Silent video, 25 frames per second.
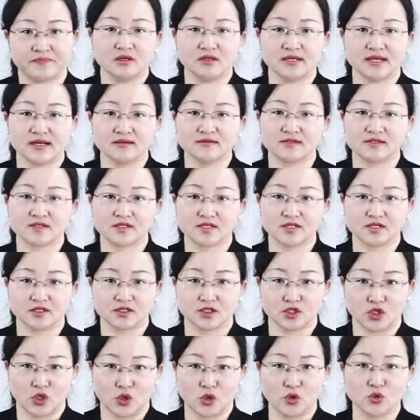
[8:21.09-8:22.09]
让死者的
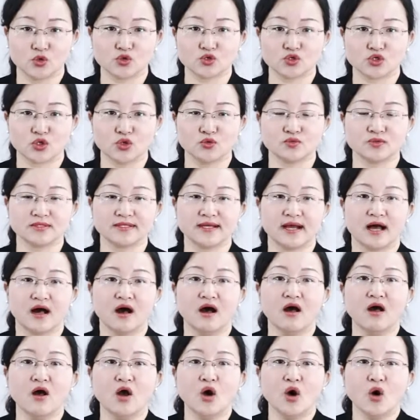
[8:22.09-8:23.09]
头冲向
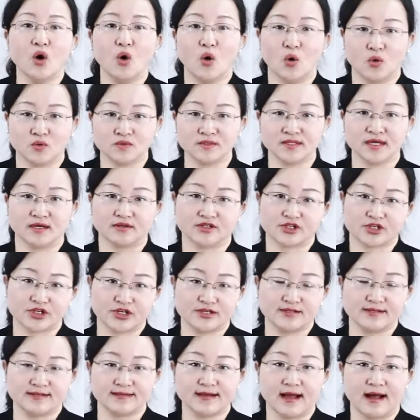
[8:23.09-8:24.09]
红脚的
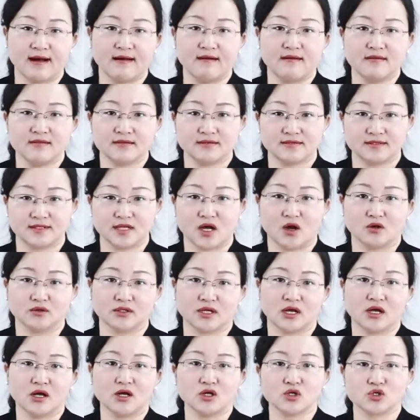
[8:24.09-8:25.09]
圣像，脚
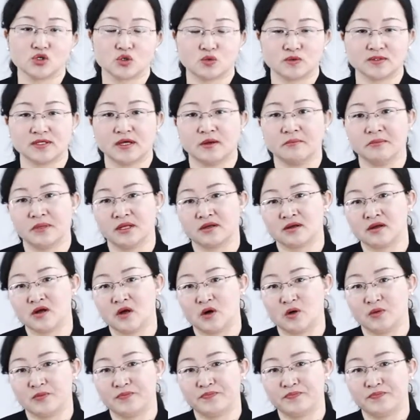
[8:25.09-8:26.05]
呢冲向门口。